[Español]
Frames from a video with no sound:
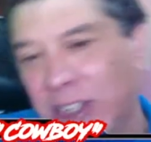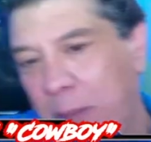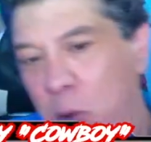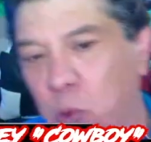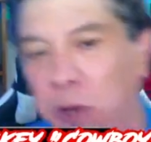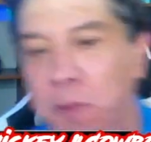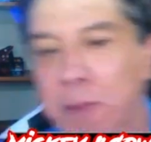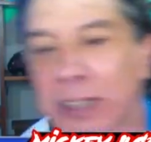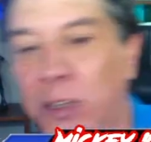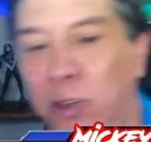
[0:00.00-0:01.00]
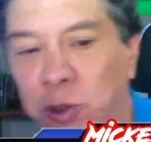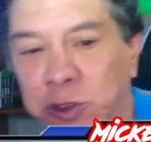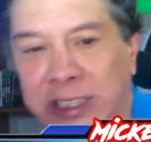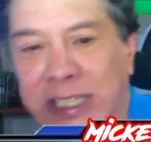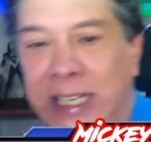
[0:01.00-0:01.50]
Lleva un juego más los
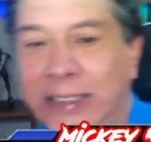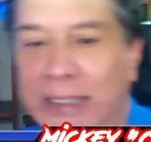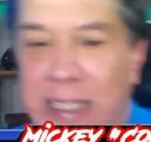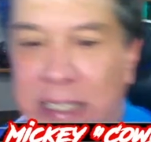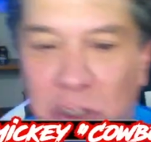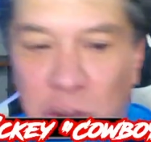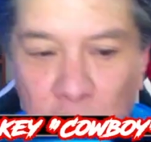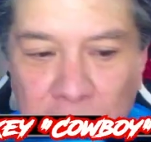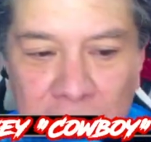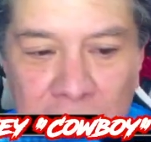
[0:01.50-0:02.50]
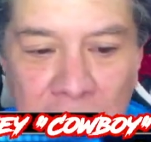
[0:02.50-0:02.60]
Tigres de Detroit.